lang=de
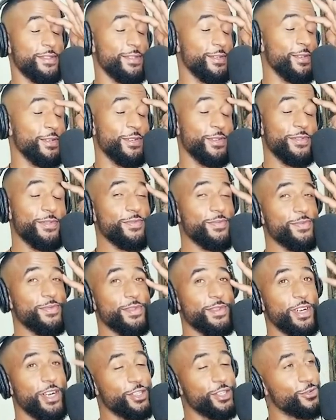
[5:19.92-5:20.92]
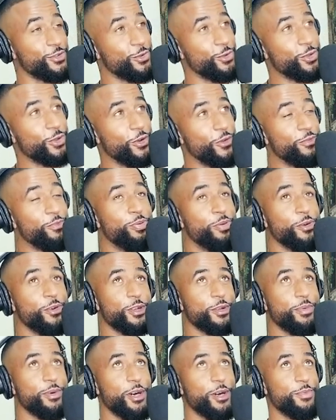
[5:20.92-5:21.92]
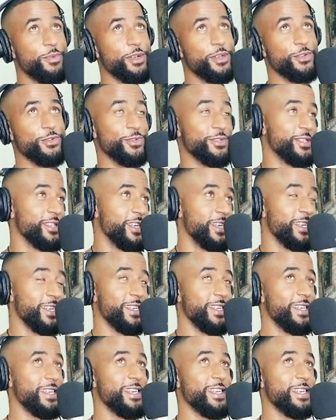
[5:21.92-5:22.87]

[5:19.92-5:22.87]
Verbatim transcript: So, hast du gut auf den Punkt gebracht, meine Hütze.